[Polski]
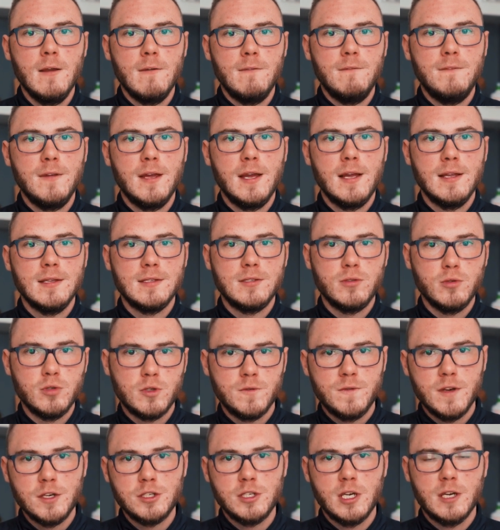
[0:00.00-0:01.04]
więc już
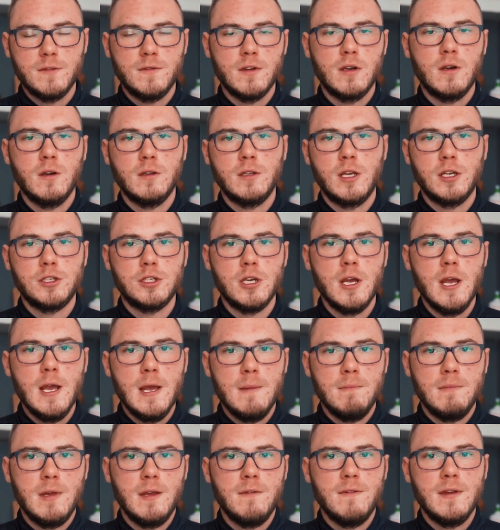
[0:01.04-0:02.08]
wiesz jak wykonać
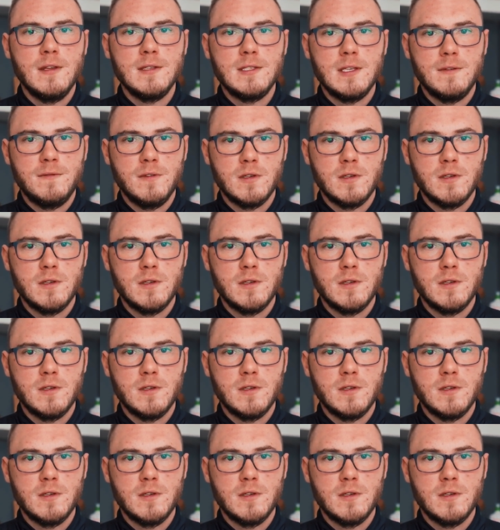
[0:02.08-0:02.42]
mniej więcej